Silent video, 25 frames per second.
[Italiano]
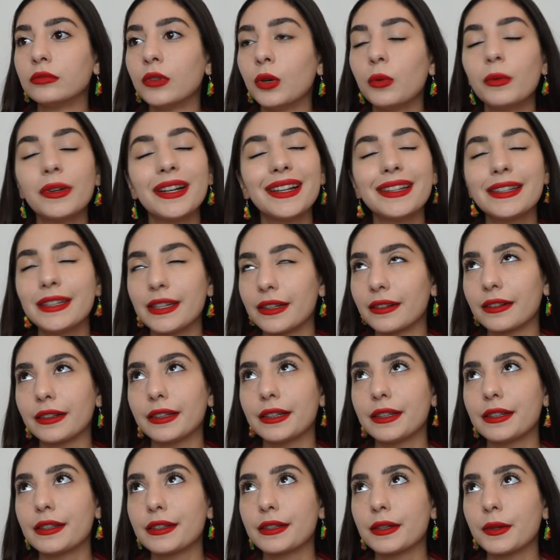una tier
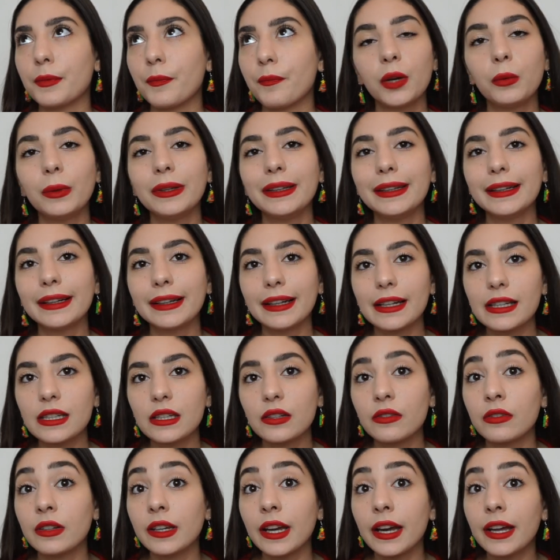list, quindi
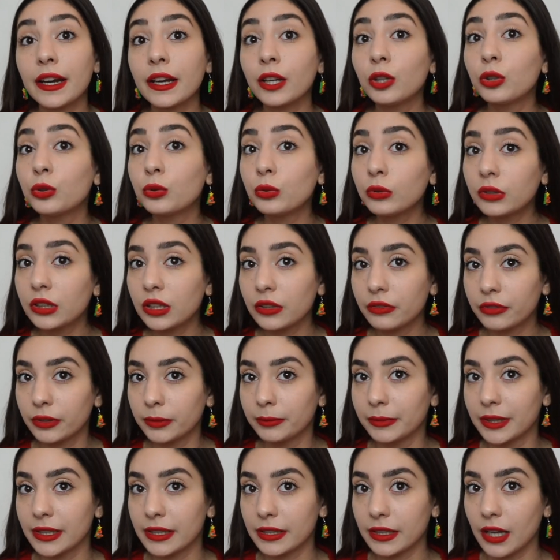classificare tutti i
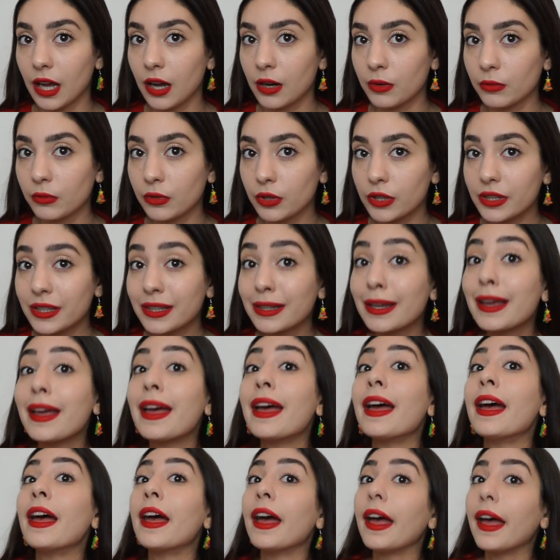film di Star Wars
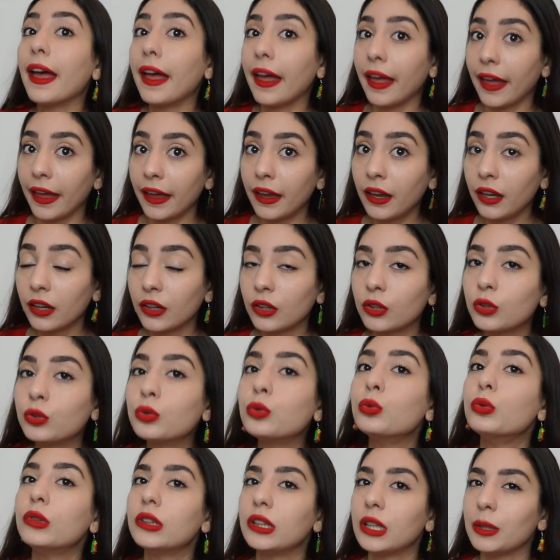e
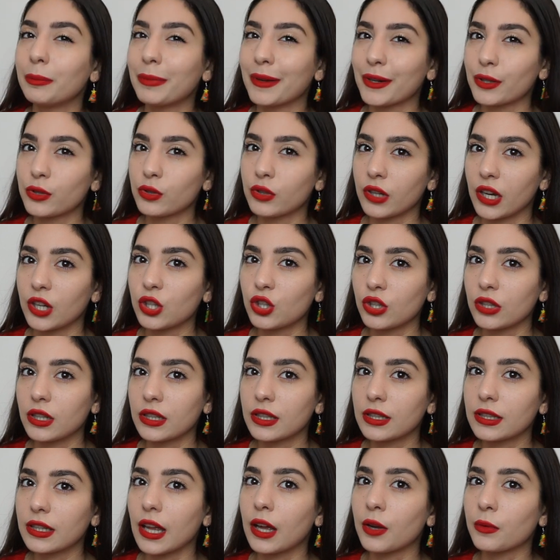tutti i personaggi di
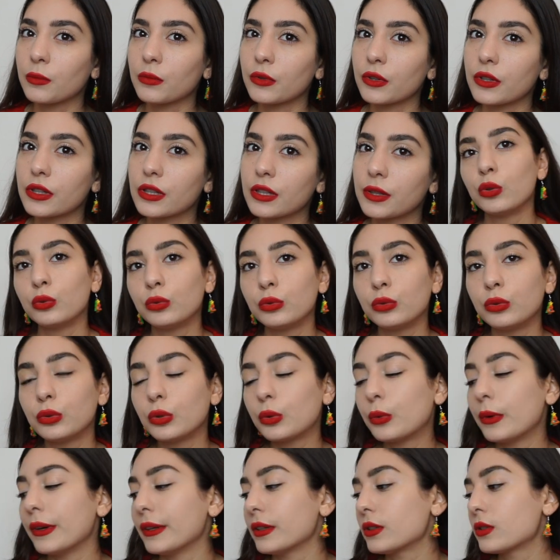Star Wars. Tutto
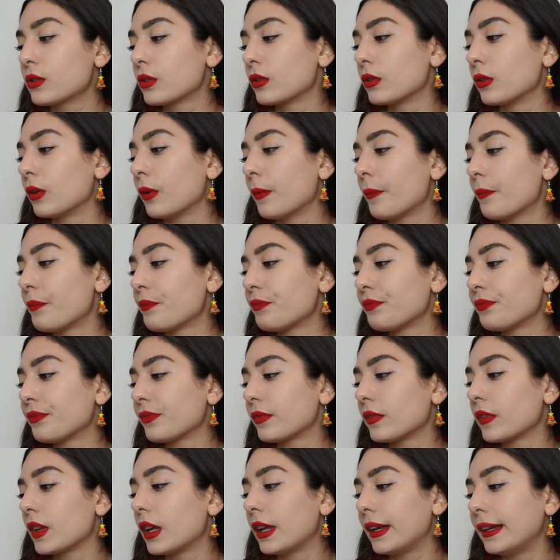questo
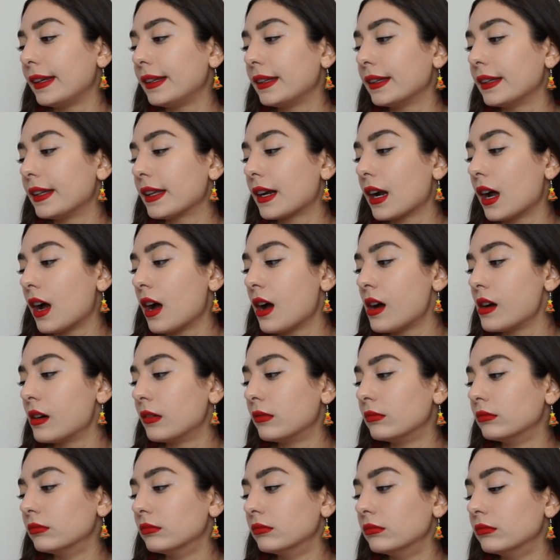richiederà
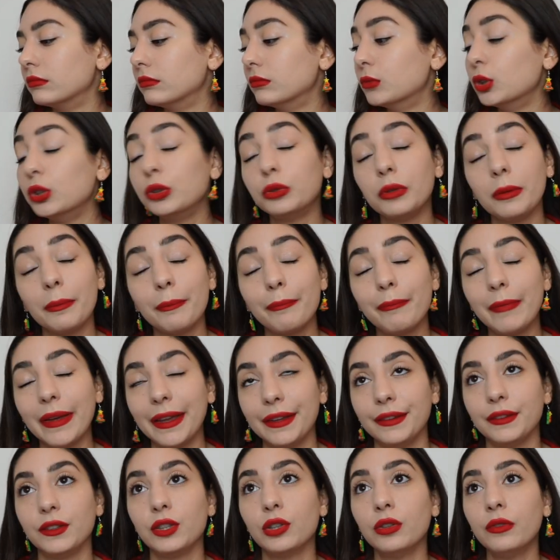molto
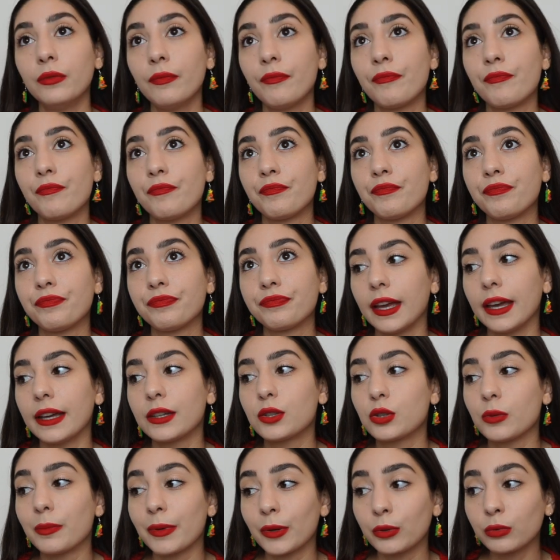impegno e
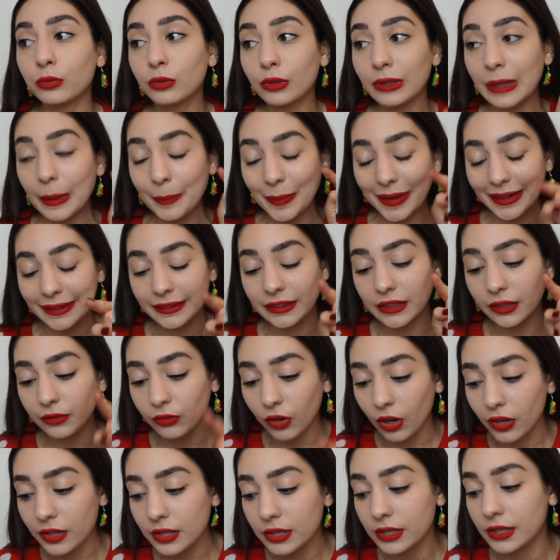soprattutto da parte
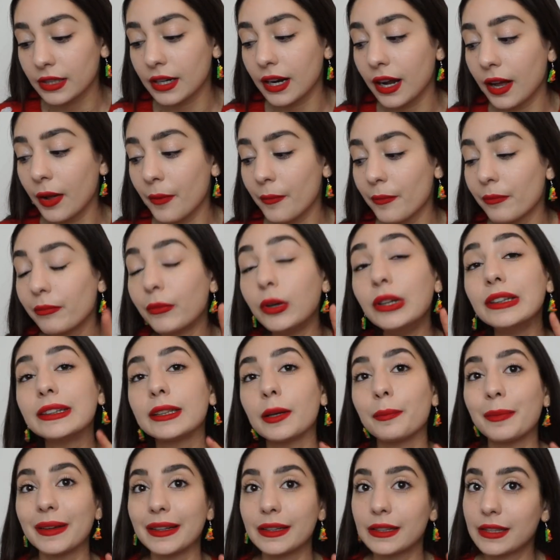vostra
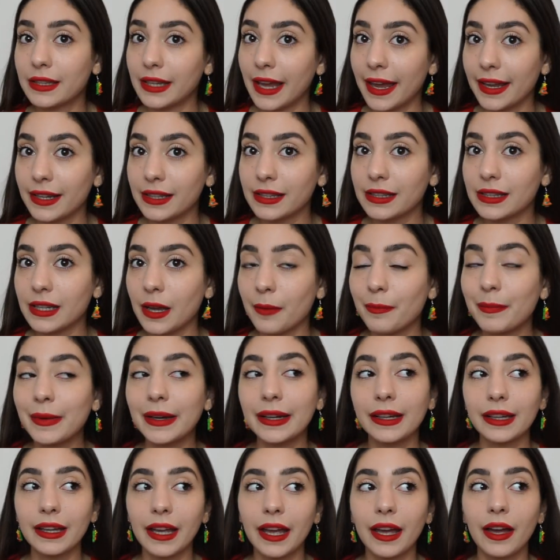molta pazienza
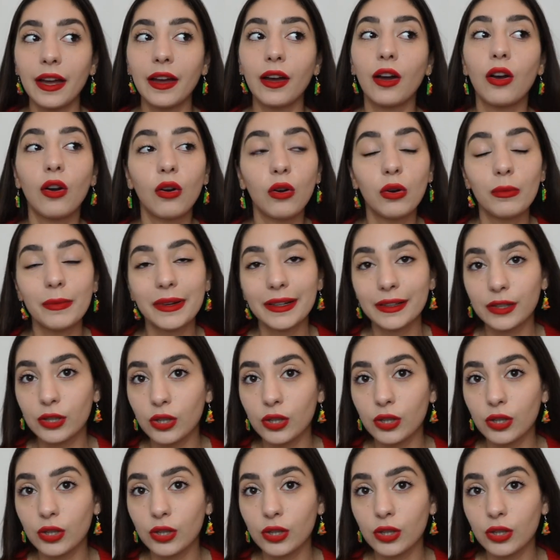perché come al